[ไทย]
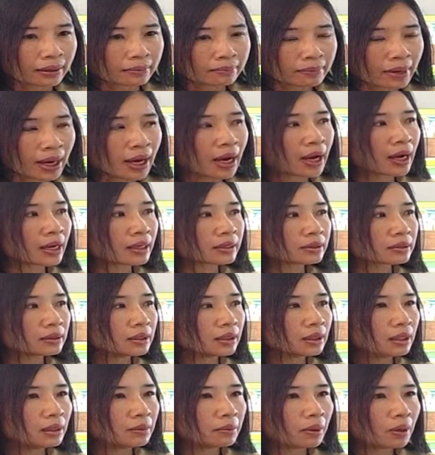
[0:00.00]
กมาก
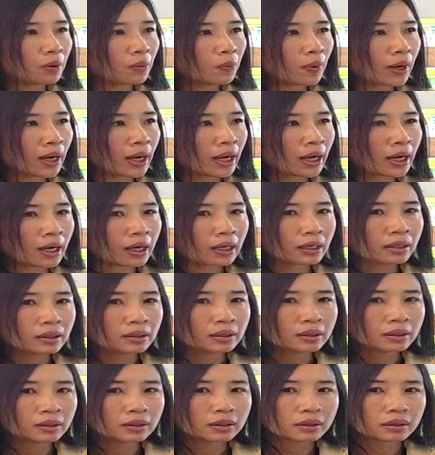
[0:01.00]
เพราะว่า
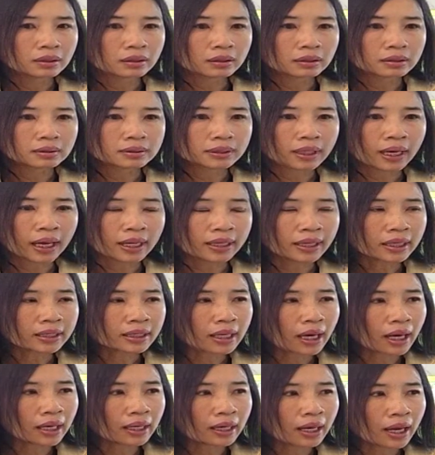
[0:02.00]
สถาน
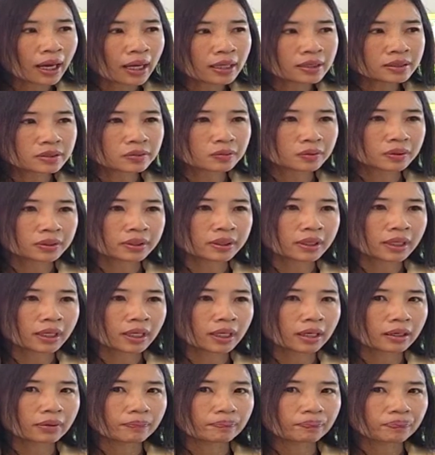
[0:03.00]
การณ์ล่าสุดเนี่ย
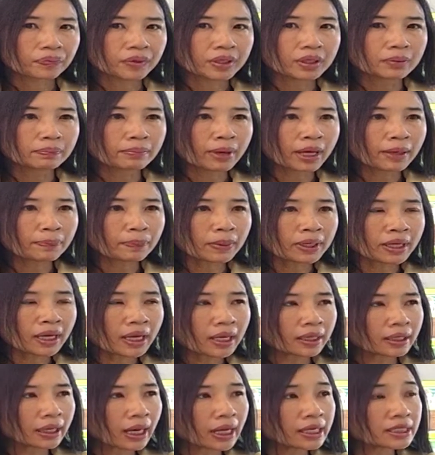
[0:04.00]
ถึงแม้ประเท
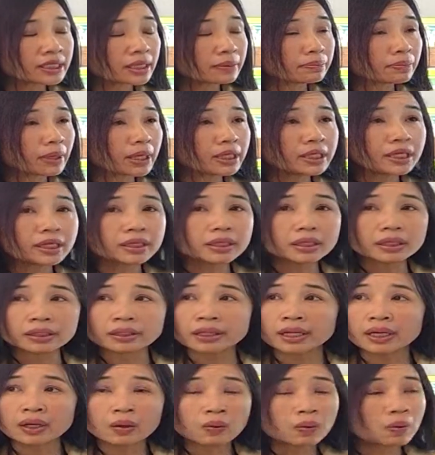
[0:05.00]
ศไทยจะไม่ที่หนึ่ง
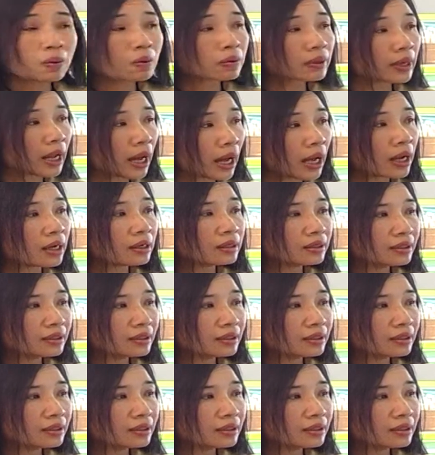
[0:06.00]
ในโลกนะ